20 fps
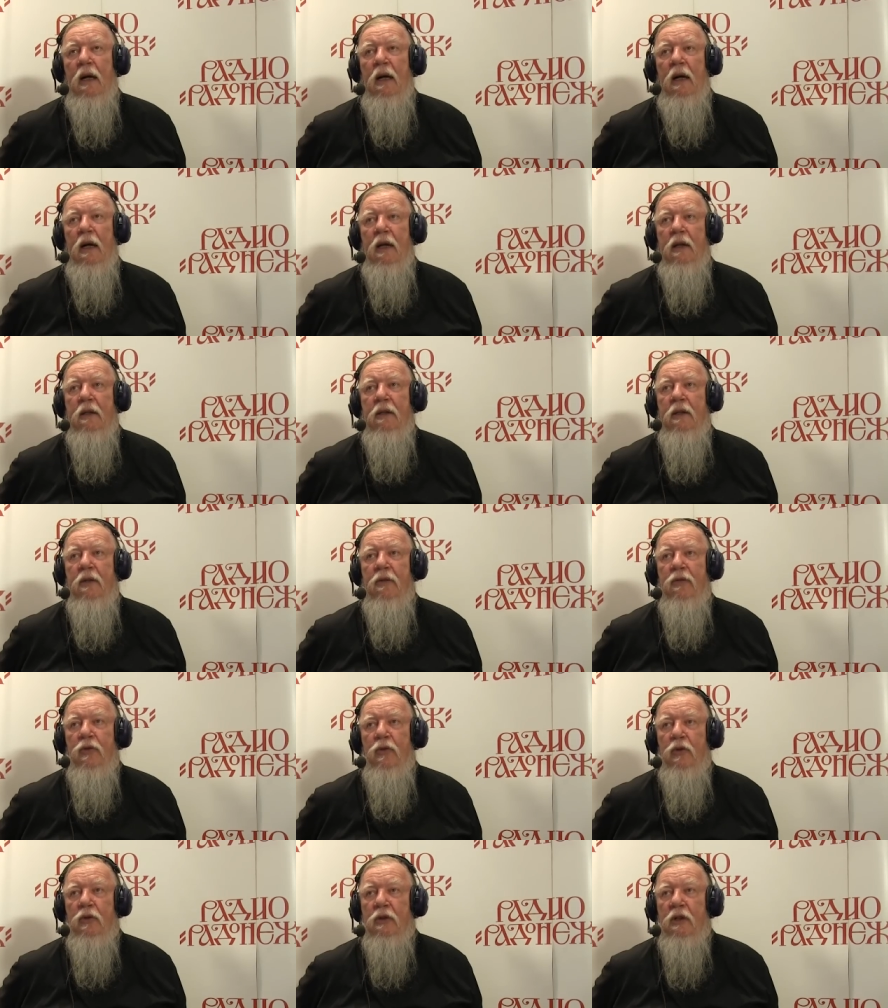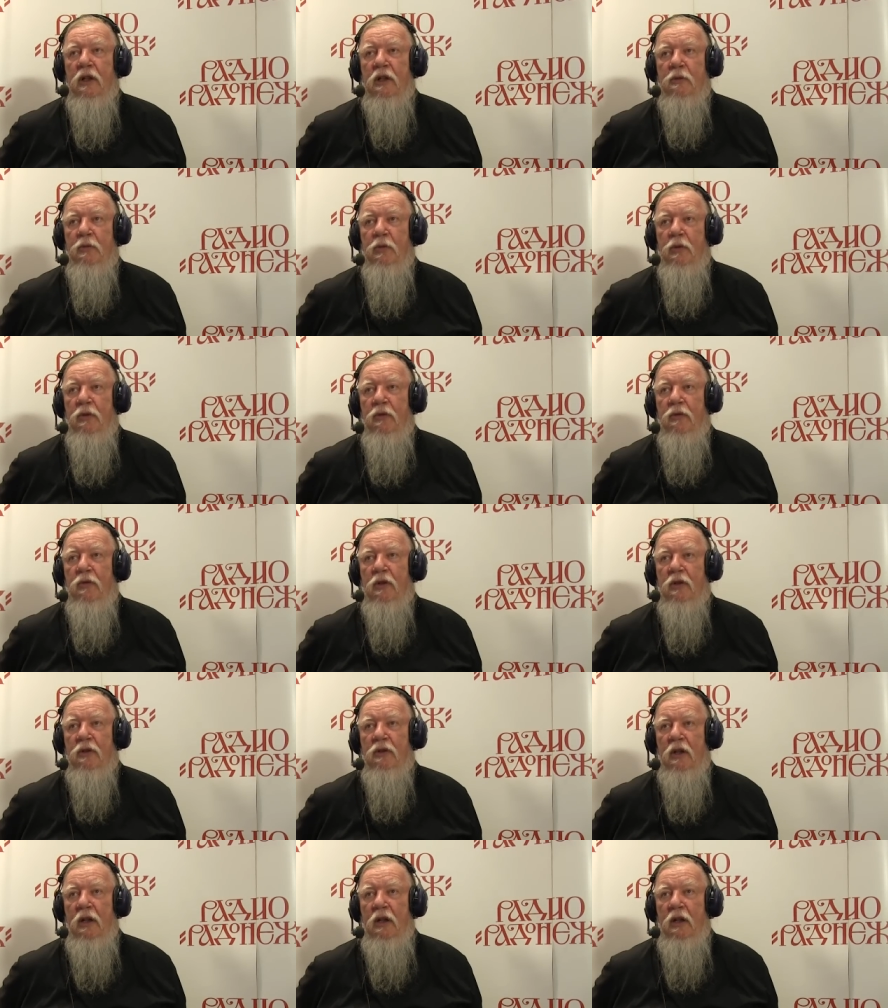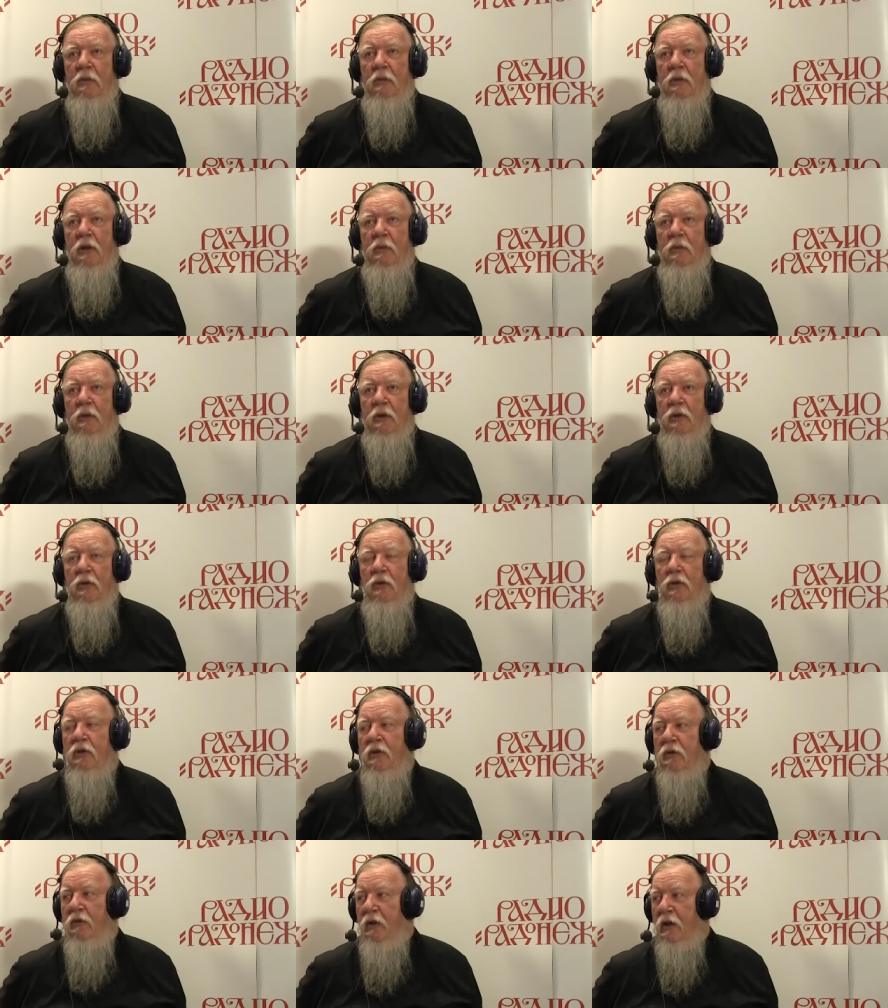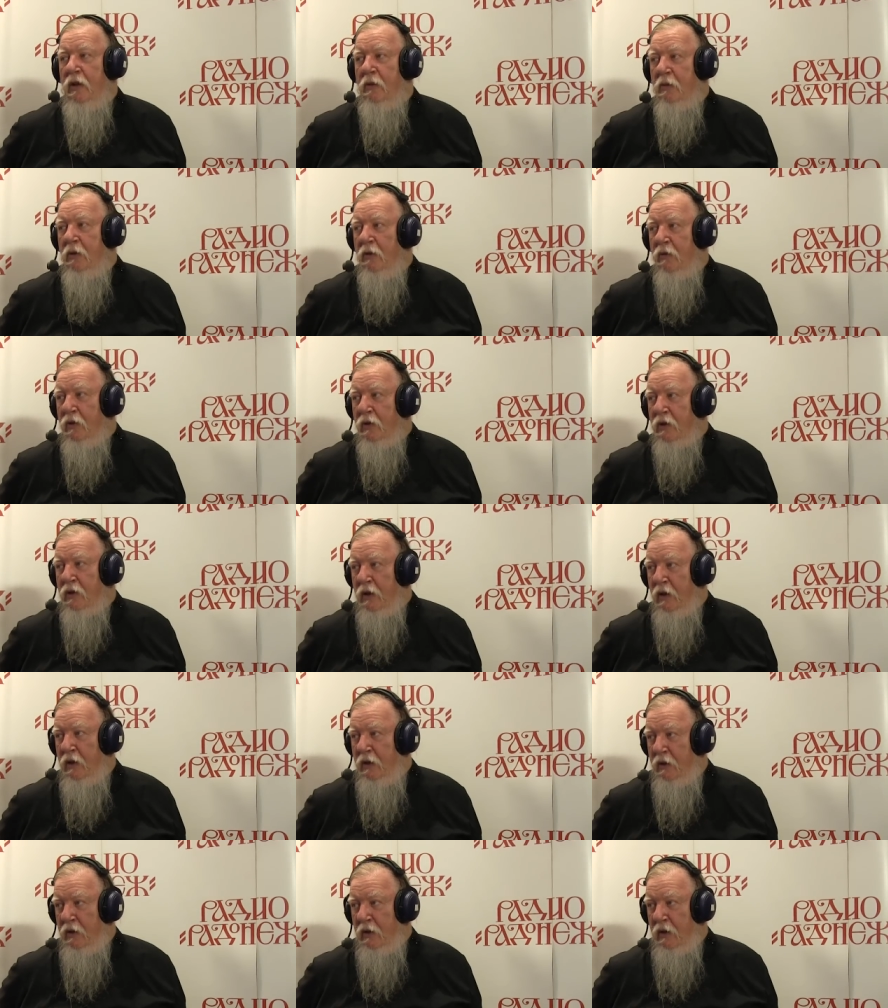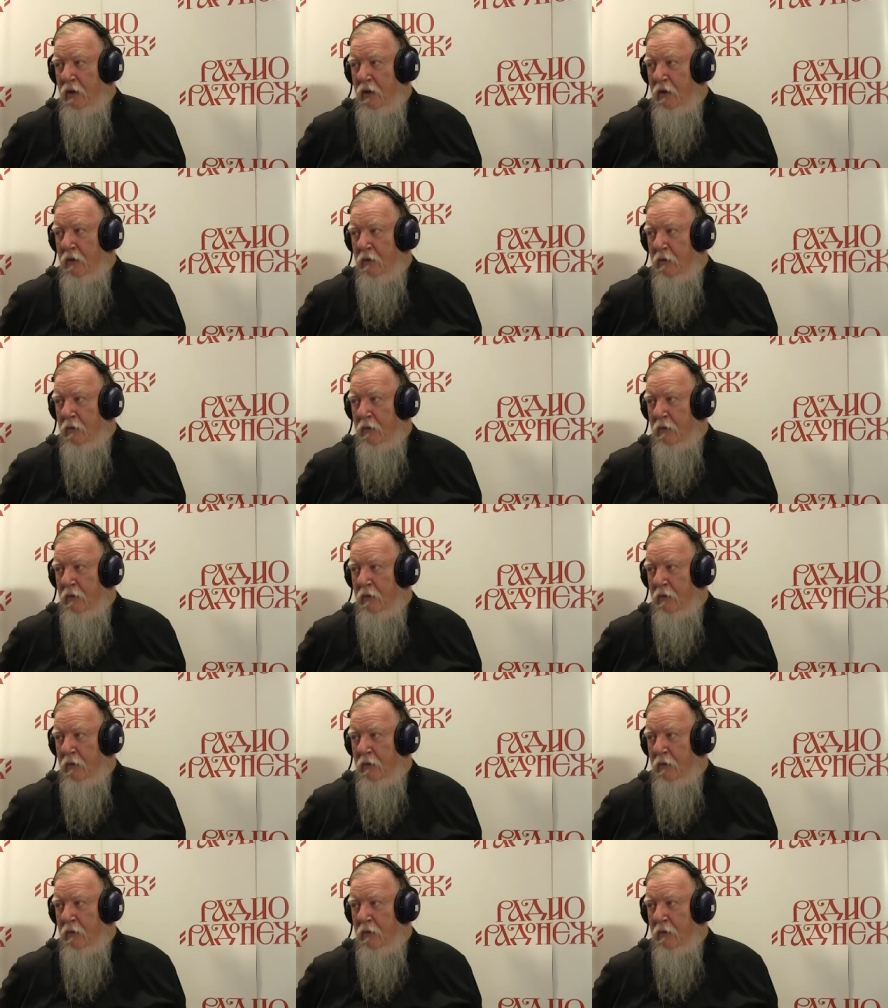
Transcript: А вход Господний в Иерусалим именуется верным воскресеньем.